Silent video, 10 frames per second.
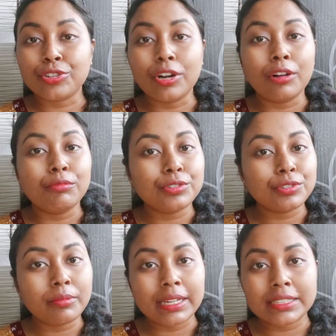
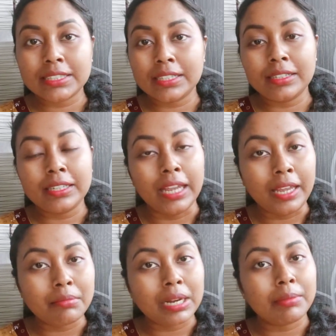সমস্ত বাচ্চাদের
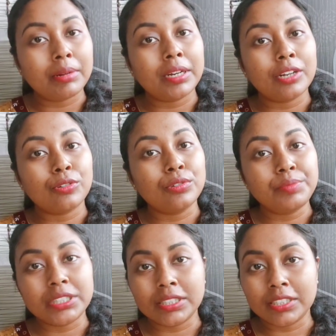নিয়েই মা বাবারা খুব
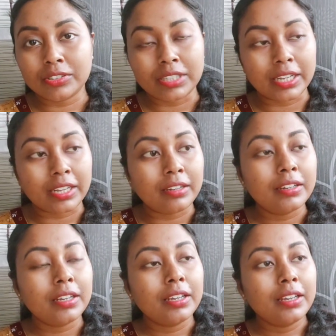চিন্তিত থাকেন